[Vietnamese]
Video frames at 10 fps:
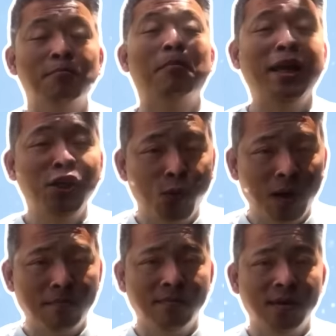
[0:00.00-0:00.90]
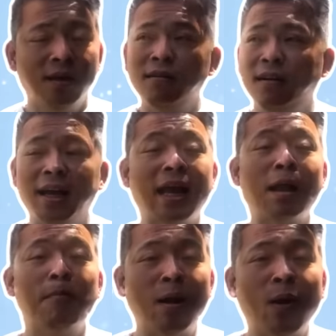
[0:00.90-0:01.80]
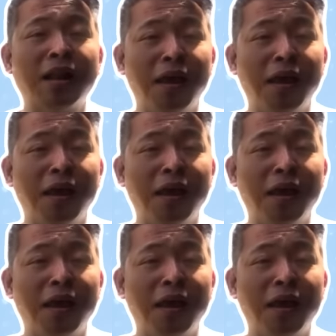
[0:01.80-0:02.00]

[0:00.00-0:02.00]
Mấy chục năm, những người đã cắt máu ăn